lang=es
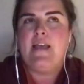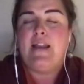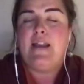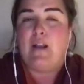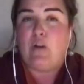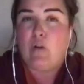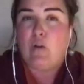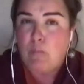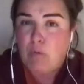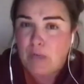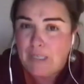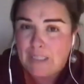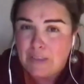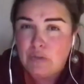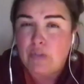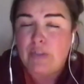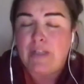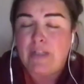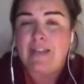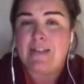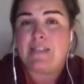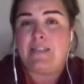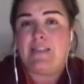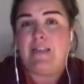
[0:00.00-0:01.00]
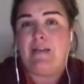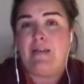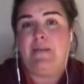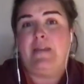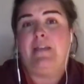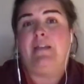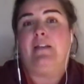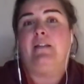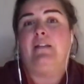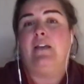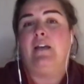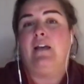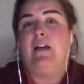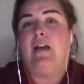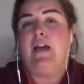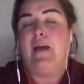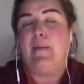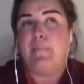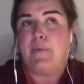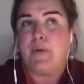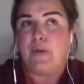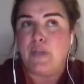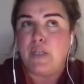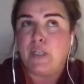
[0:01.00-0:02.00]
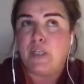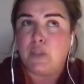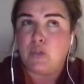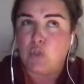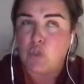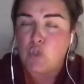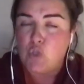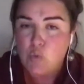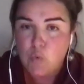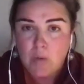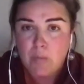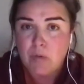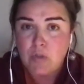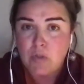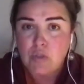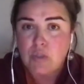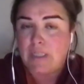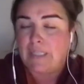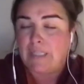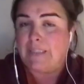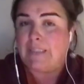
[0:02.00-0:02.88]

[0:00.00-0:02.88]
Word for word: La convocatoria está abierta a proyectos nuevos,